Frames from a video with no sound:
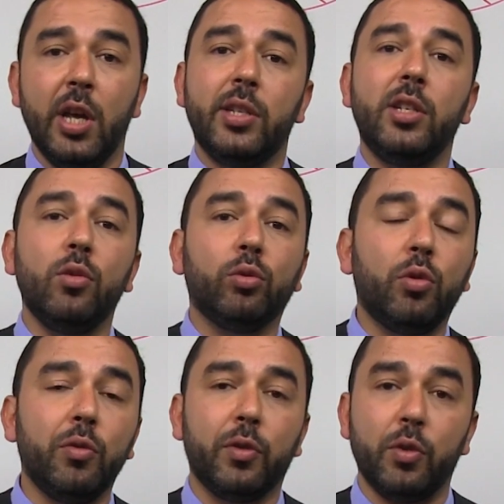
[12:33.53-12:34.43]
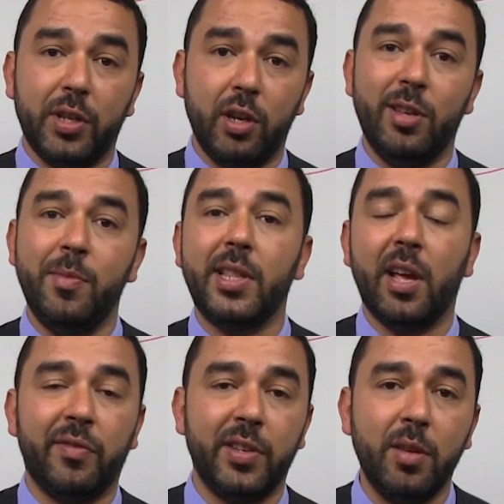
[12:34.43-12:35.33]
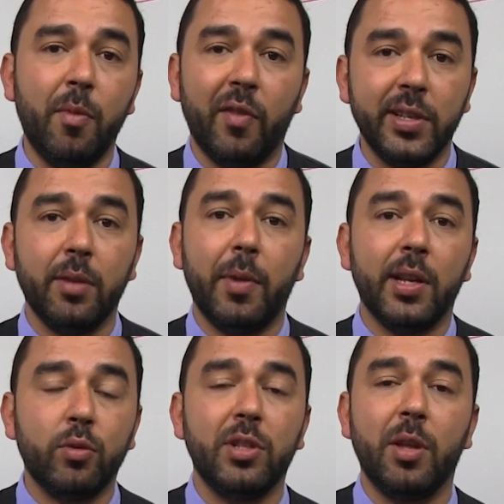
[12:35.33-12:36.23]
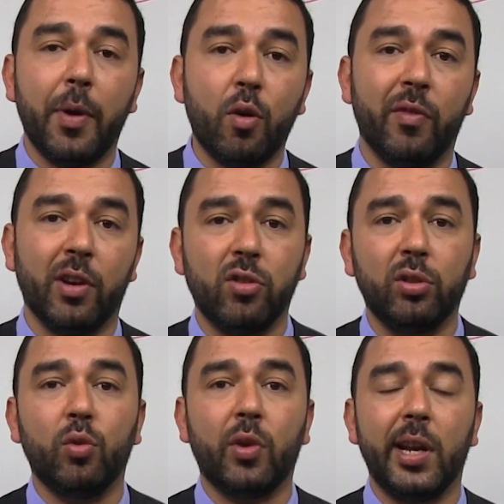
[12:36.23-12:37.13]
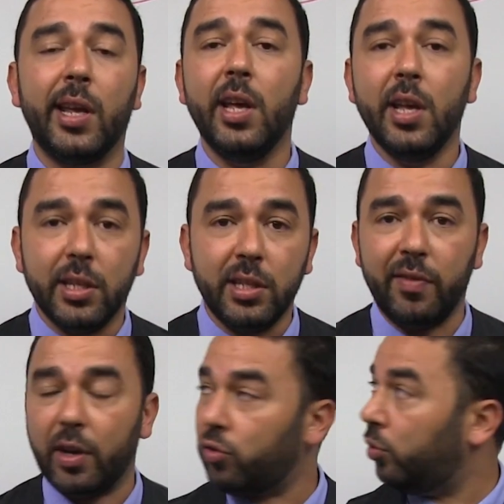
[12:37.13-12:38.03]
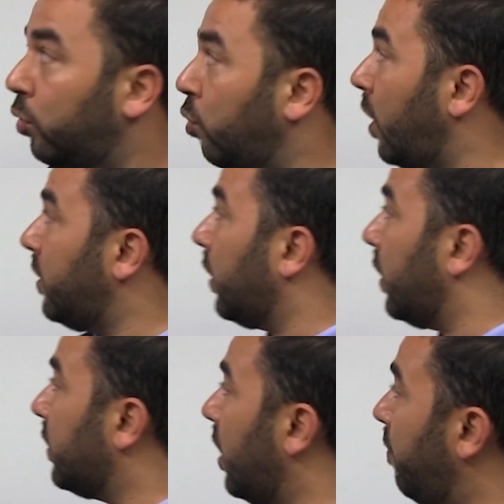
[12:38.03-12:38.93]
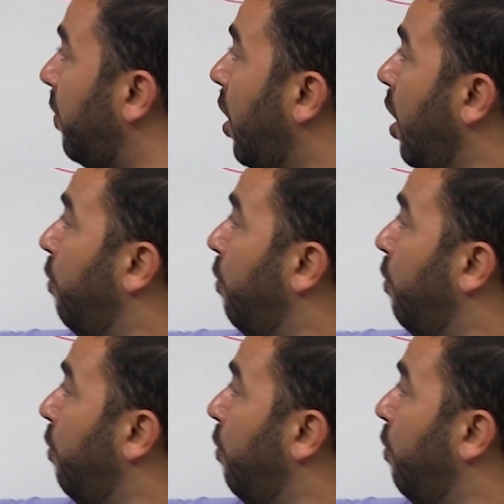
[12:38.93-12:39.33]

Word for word: Si on trouve que c'est une limite infinie, bah, on va dire la suite n'est pas convergente, donc elle est divergente. Donc là, c'est très simple.